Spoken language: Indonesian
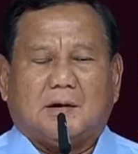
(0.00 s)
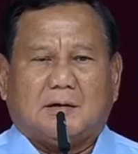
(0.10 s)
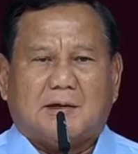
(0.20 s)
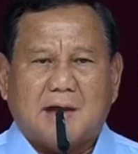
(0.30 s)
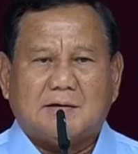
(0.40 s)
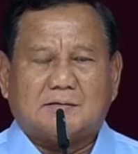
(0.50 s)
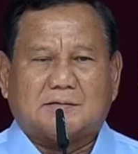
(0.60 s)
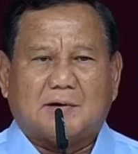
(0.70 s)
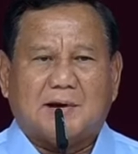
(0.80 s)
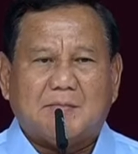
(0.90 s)
Dan
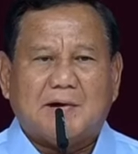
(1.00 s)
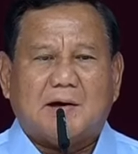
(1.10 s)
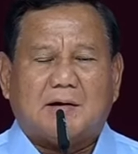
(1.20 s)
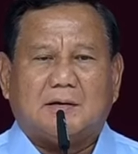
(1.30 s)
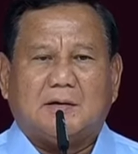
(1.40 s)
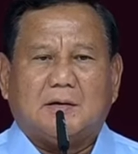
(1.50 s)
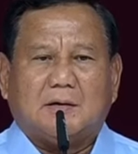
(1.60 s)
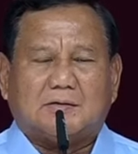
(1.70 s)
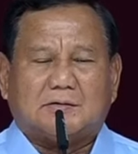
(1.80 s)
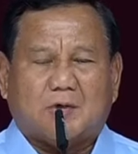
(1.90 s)
selama
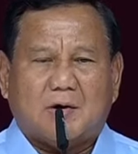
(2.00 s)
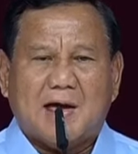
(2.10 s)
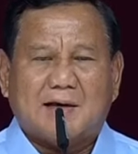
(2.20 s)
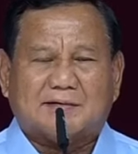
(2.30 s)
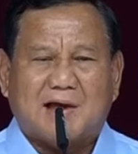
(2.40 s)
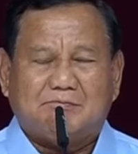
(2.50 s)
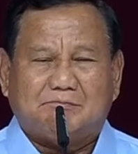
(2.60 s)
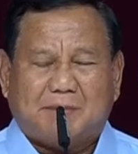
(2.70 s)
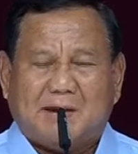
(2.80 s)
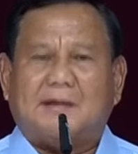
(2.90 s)
sekolah
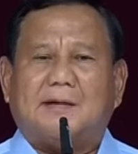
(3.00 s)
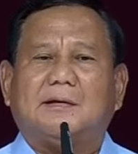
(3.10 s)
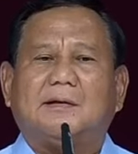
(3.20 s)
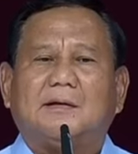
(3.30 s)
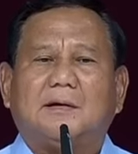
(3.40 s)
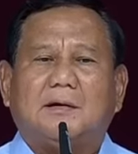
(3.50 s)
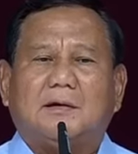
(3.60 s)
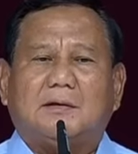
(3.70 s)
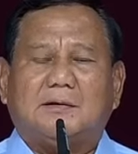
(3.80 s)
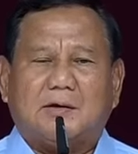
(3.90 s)
sampai
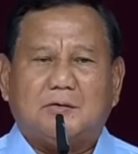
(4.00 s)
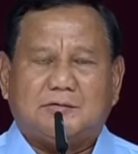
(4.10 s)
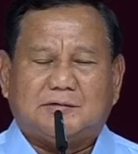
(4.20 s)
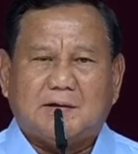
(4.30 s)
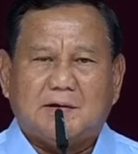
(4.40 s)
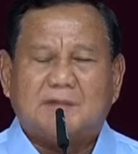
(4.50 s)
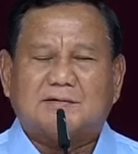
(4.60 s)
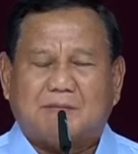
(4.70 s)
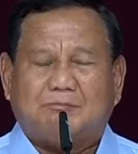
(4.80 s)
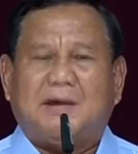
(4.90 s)
dari usia dini
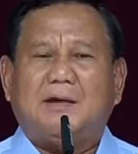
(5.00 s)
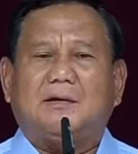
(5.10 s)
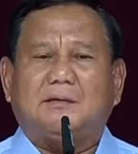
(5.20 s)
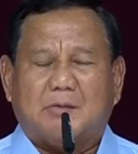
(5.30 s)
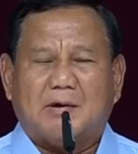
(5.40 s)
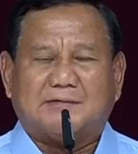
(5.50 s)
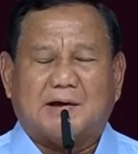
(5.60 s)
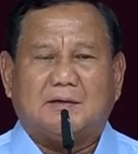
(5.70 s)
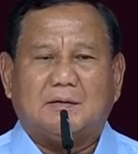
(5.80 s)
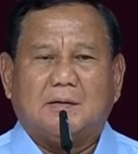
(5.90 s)
sampai
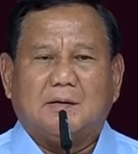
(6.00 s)
dewasa.